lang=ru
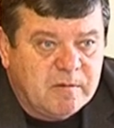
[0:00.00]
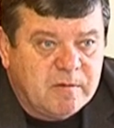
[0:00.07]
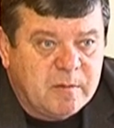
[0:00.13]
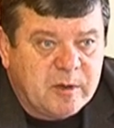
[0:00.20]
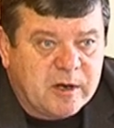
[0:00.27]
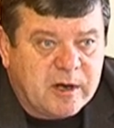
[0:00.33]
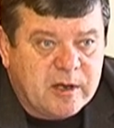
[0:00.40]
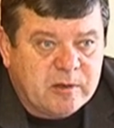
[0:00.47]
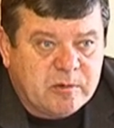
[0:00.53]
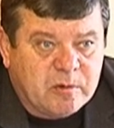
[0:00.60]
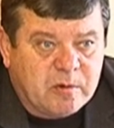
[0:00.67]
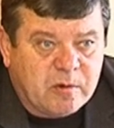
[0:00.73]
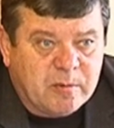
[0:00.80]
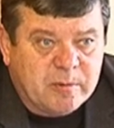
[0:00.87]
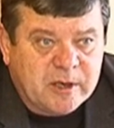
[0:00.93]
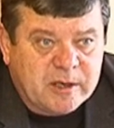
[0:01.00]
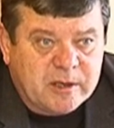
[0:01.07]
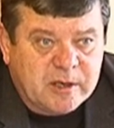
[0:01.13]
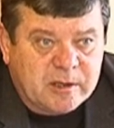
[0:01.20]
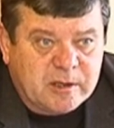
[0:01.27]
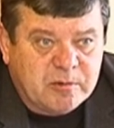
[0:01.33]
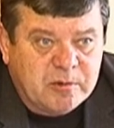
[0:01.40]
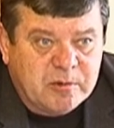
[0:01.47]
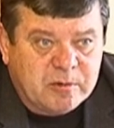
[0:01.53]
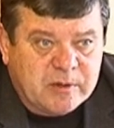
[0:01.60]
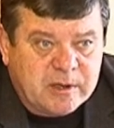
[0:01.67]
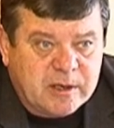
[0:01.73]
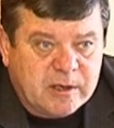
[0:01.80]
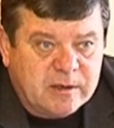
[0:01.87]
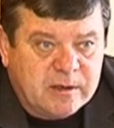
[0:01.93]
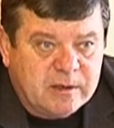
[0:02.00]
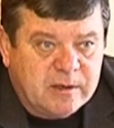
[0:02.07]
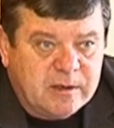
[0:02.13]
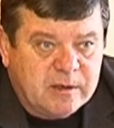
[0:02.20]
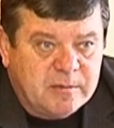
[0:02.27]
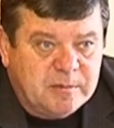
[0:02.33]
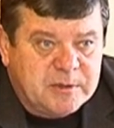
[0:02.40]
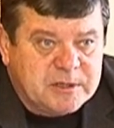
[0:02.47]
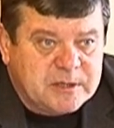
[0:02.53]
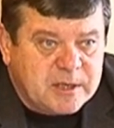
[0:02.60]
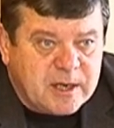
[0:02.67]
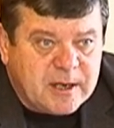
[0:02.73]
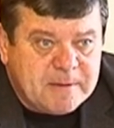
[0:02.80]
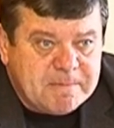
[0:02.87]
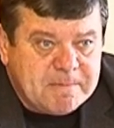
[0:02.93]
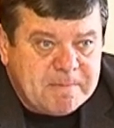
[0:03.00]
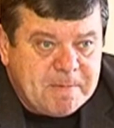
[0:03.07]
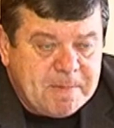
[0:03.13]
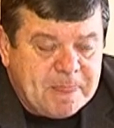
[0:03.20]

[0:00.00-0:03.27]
выбирают укромные где-то уютные места,